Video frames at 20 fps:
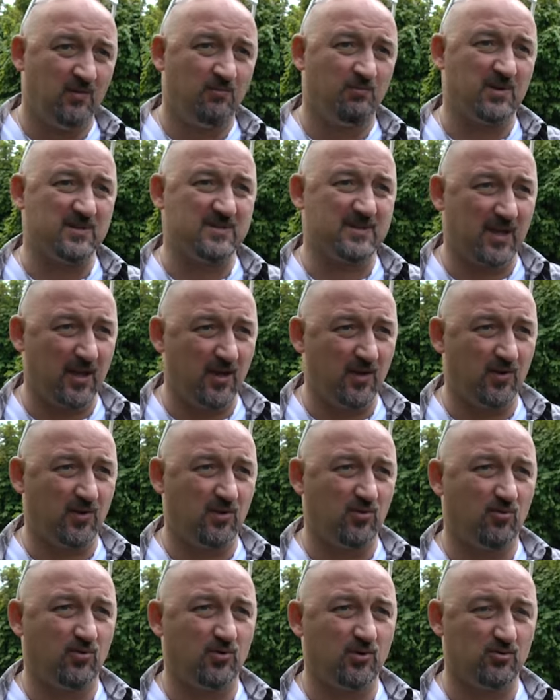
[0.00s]
поставить
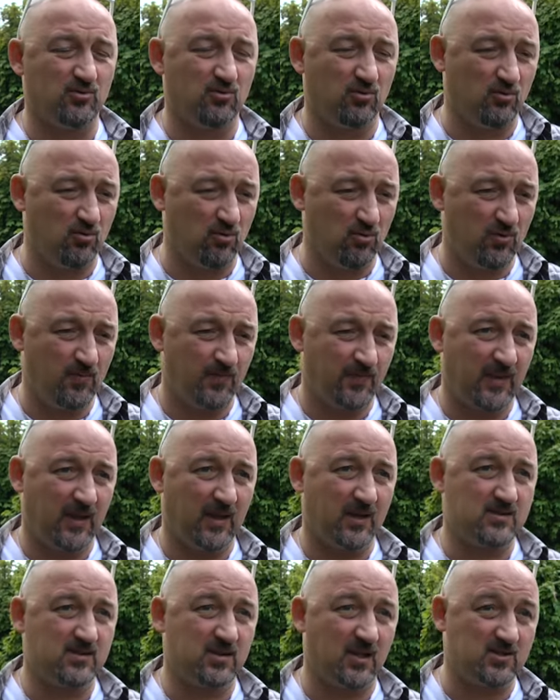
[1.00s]
его на дугу и
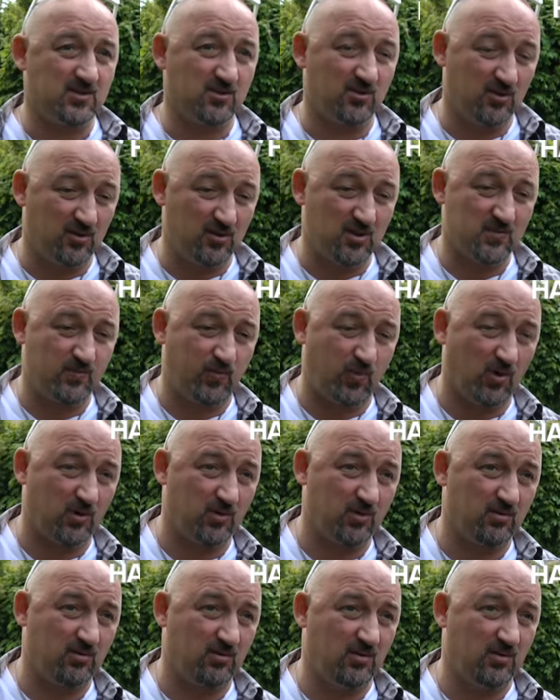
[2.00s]
остаться. Но это спорт.